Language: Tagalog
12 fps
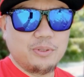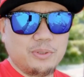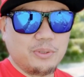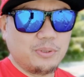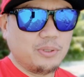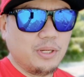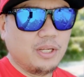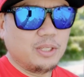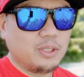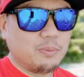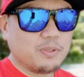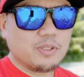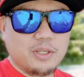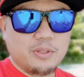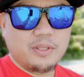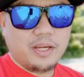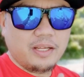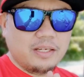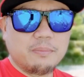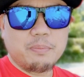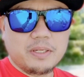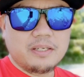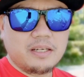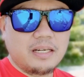Although, tapos ngayon, dahil sa
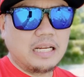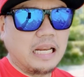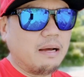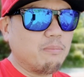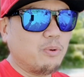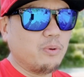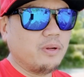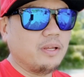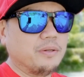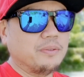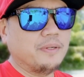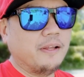pagrereklamo ko na yun,